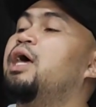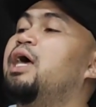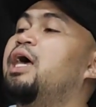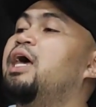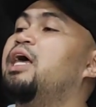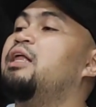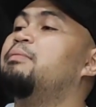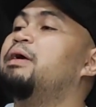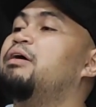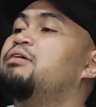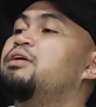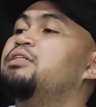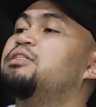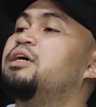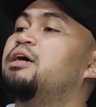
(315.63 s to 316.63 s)
and
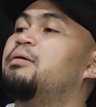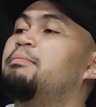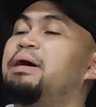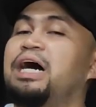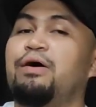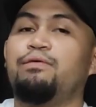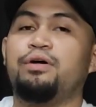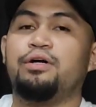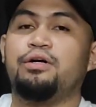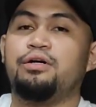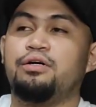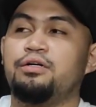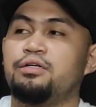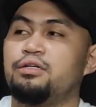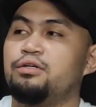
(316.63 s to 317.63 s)
meron din siyang power.
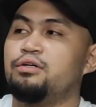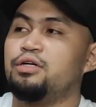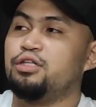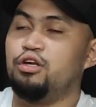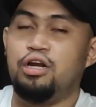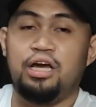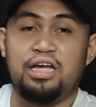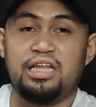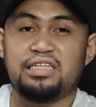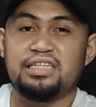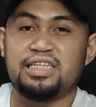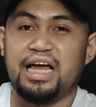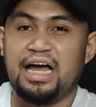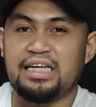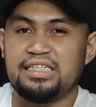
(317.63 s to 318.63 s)
Ito yung lang yung
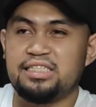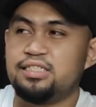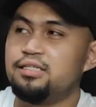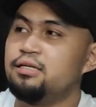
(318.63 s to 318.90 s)
nasa taas.